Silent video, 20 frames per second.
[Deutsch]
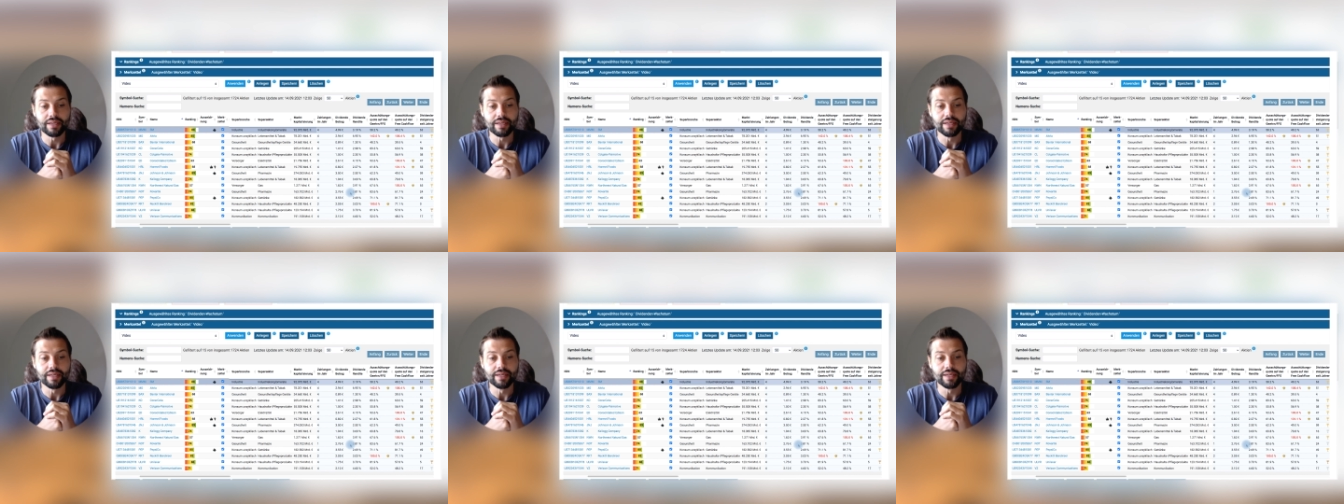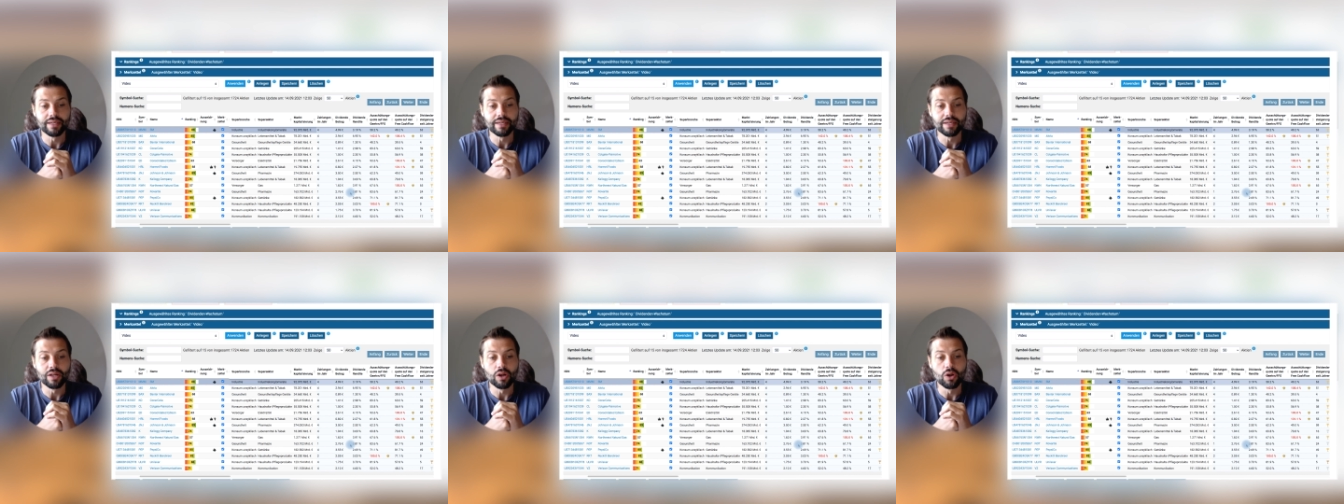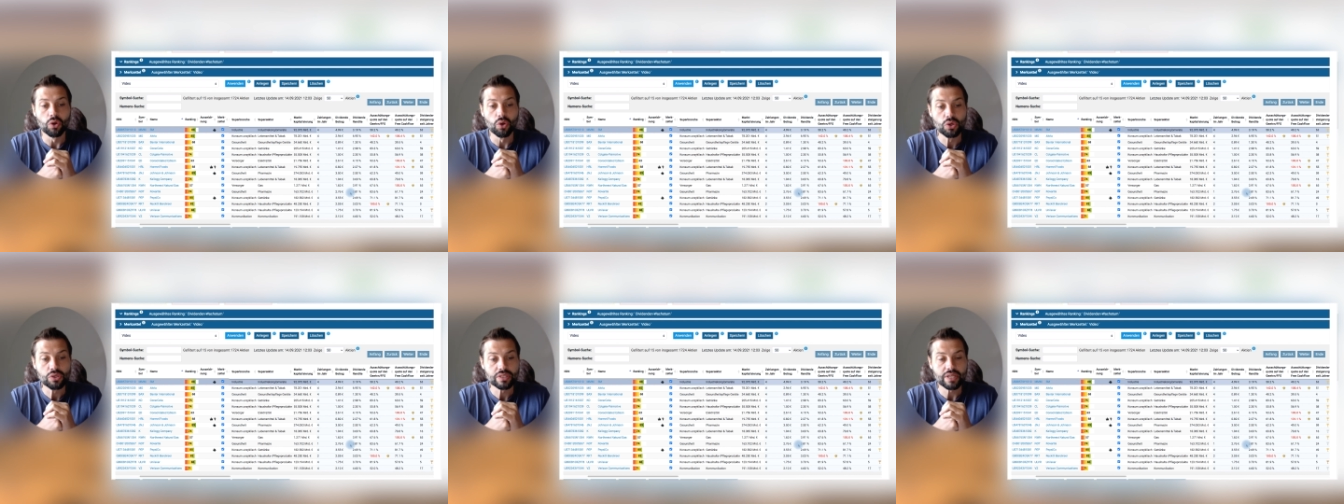äh,
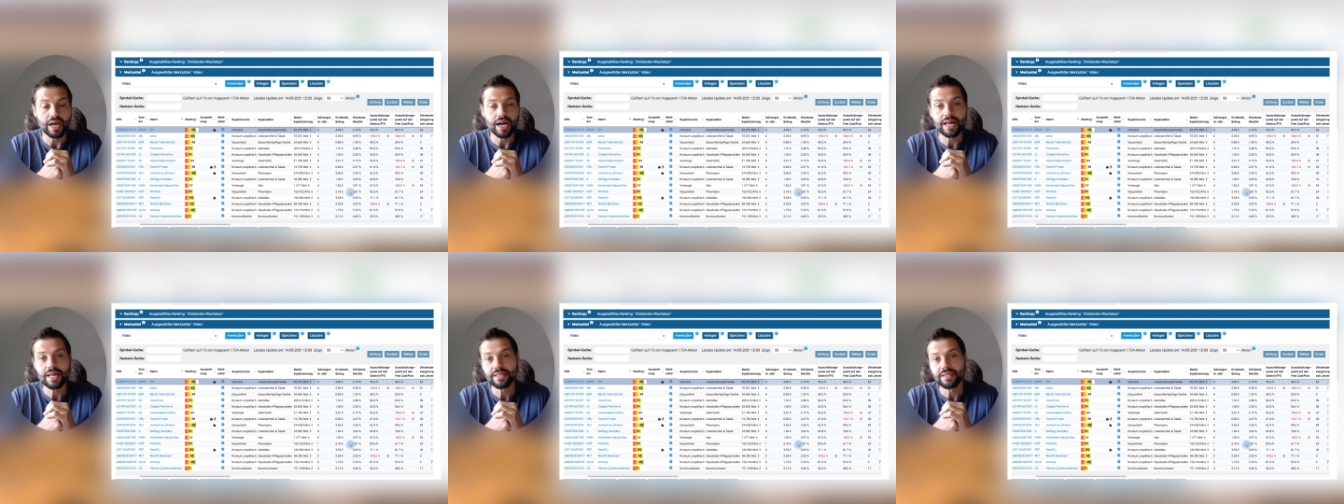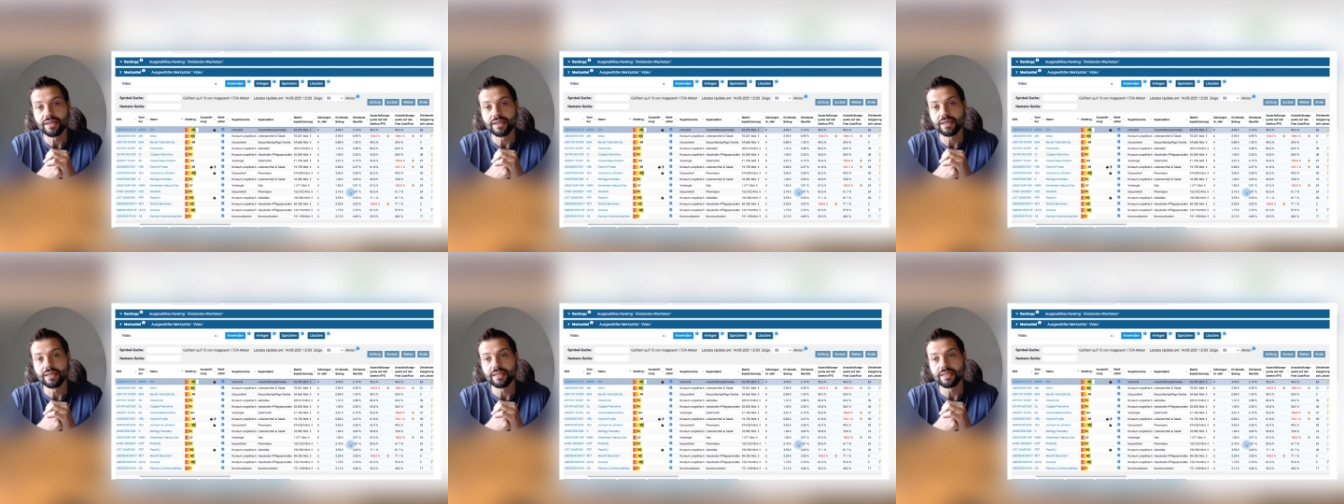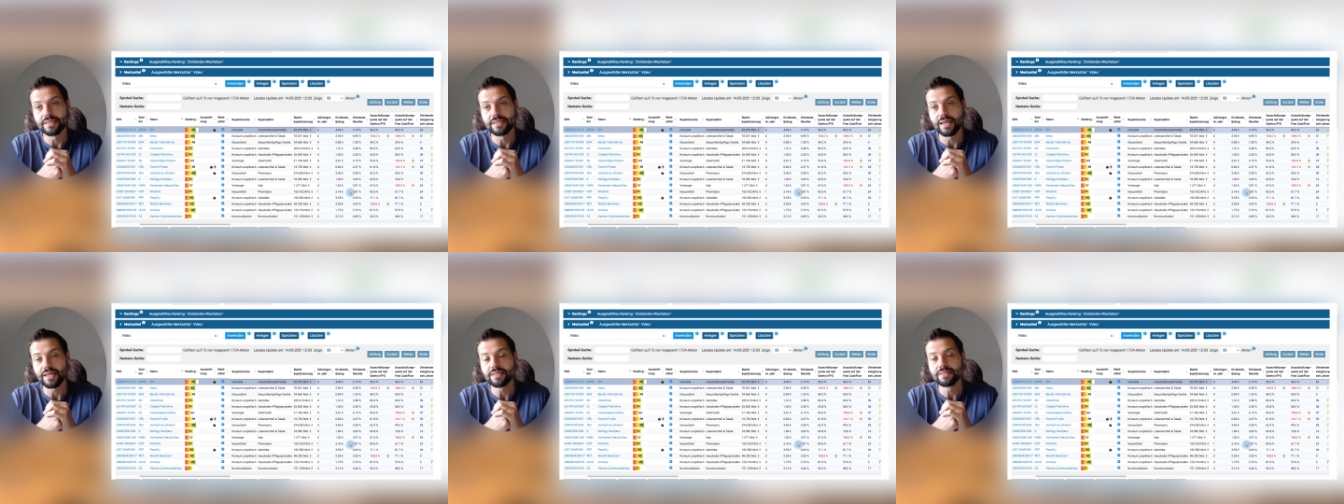löst Altria
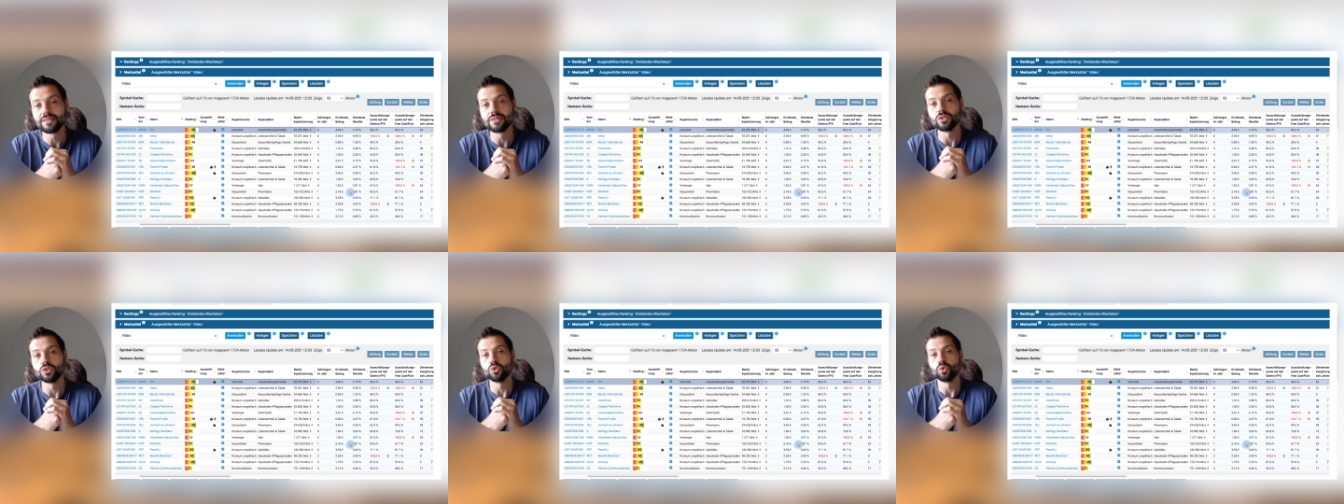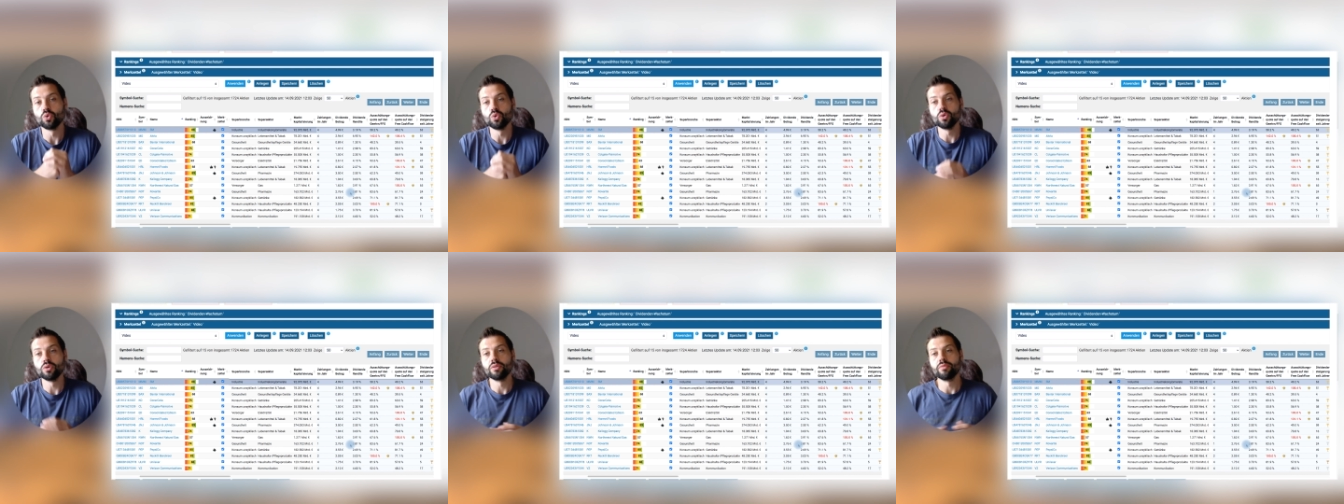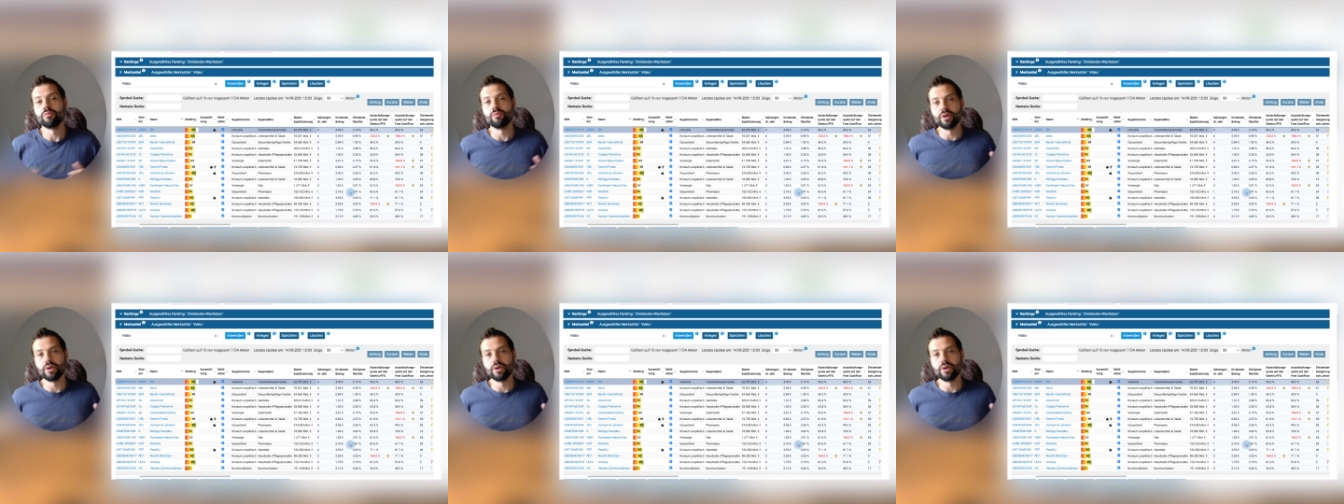das Ganze so,